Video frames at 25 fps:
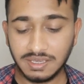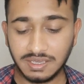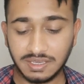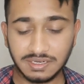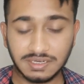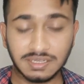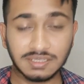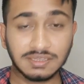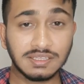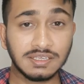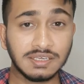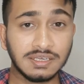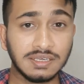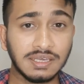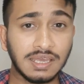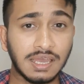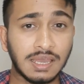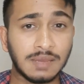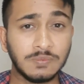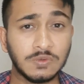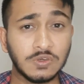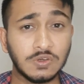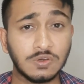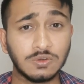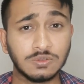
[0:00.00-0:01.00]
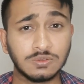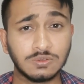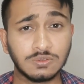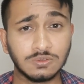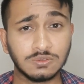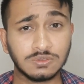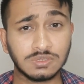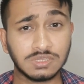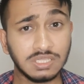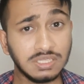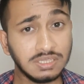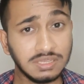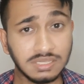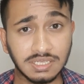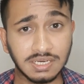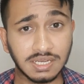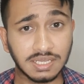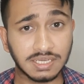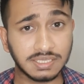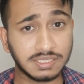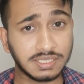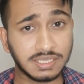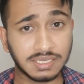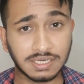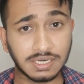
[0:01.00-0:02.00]
এটাতে আমি গত তিন দিন
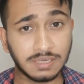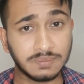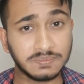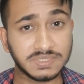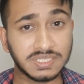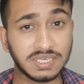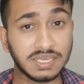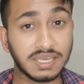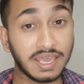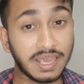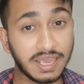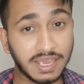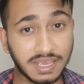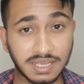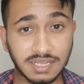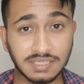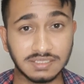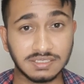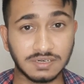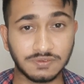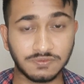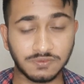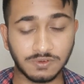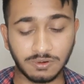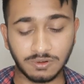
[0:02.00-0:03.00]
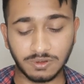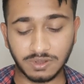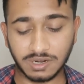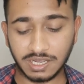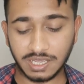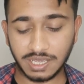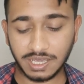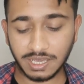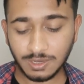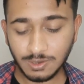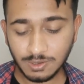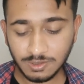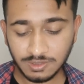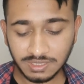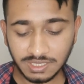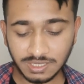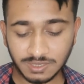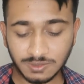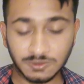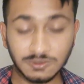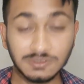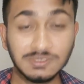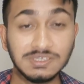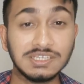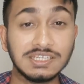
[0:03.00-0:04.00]
আগে দেখলাম যে এক হাজার ফলোয়ার এখন
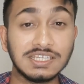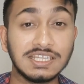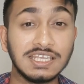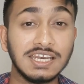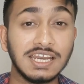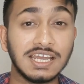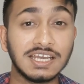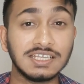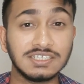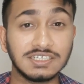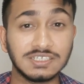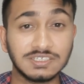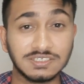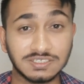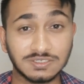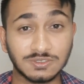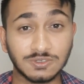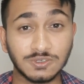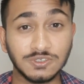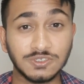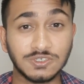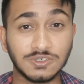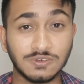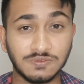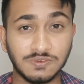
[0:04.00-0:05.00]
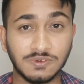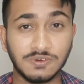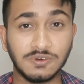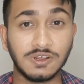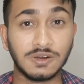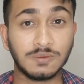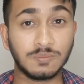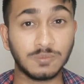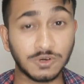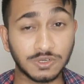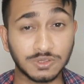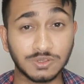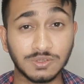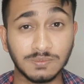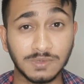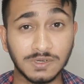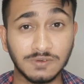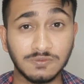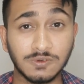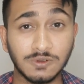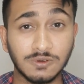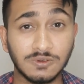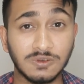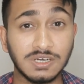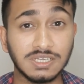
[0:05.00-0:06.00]
দেখুন তিন হাজার ছয়শো ফলোয়ার বর্তমান
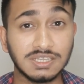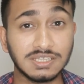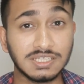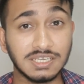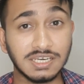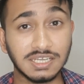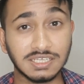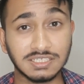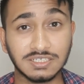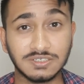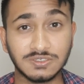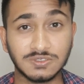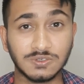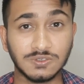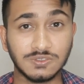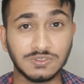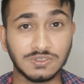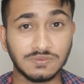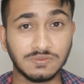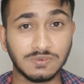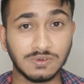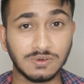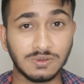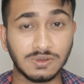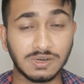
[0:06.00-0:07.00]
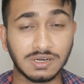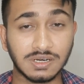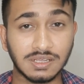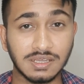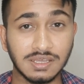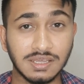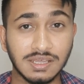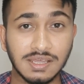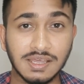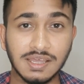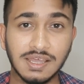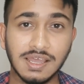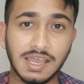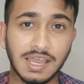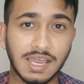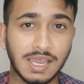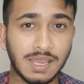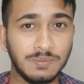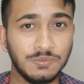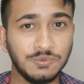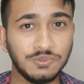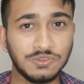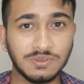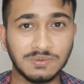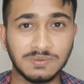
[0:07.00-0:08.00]
ফলোয়ার তিন হাজার ছয়শো ফলোয়ার
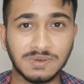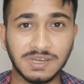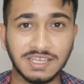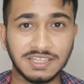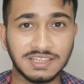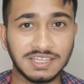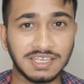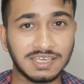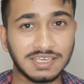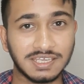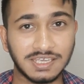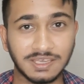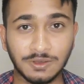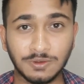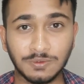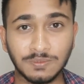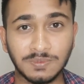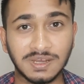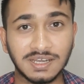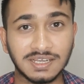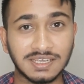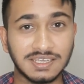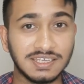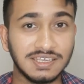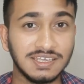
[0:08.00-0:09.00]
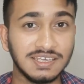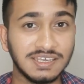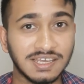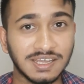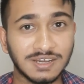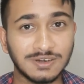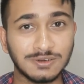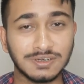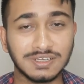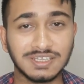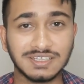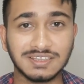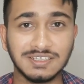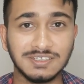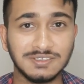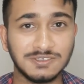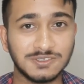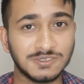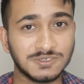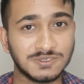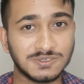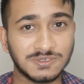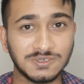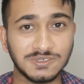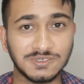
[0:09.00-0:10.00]
আমি তো ভাই দেখে বা কী কারণে
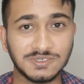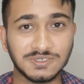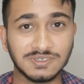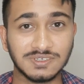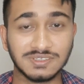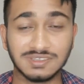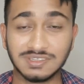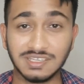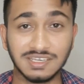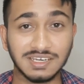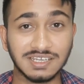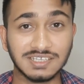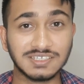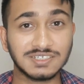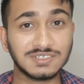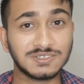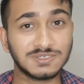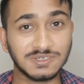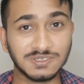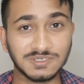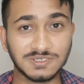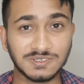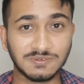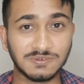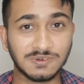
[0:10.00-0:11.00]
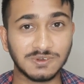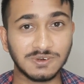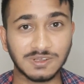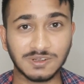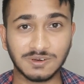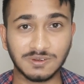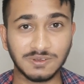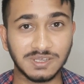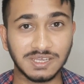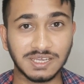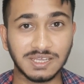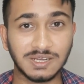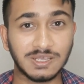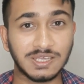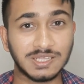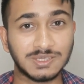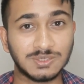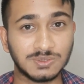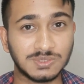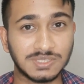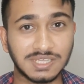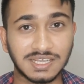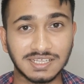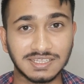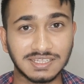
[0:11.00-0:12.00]
তিনশো ছয়শ তিন হাজার ছয়শো ফলোয়ার হয়ে গেলে
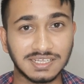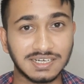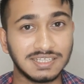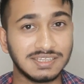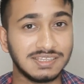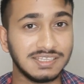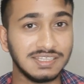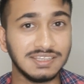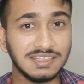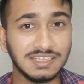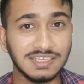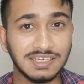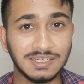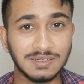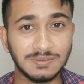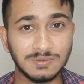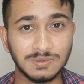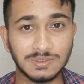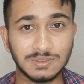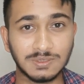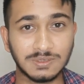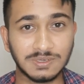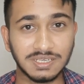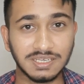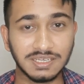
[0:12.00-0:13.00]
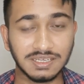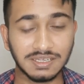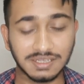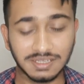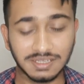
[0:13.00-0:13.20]
এত তাড়াতাড়ি তিন দিনের ভিতরে